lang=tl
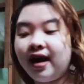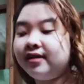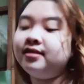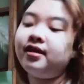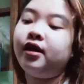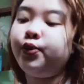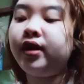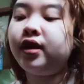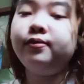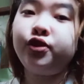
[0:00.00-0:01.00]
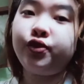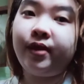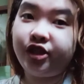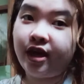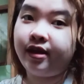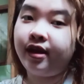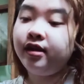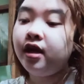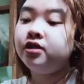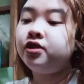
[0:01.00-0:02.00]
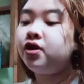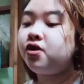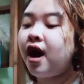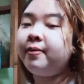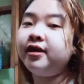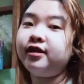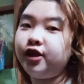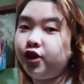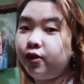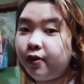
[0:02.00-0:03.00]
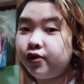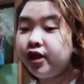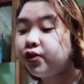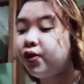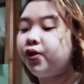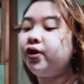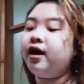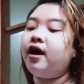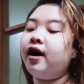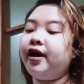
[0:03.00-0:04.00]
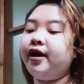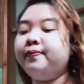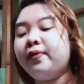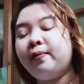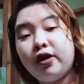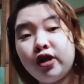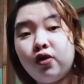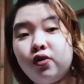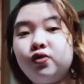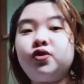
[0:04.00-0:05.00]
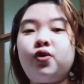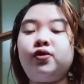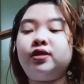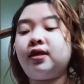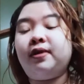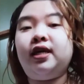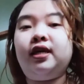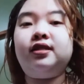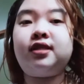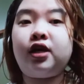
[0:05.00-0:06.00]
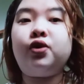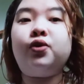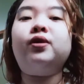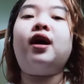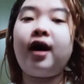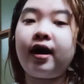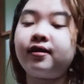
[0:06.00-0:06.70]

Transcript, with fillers: and welcome to my channel. So, habang nagtitiklop ako dito, ay meron akong gustong sabihin sa inyong lahat.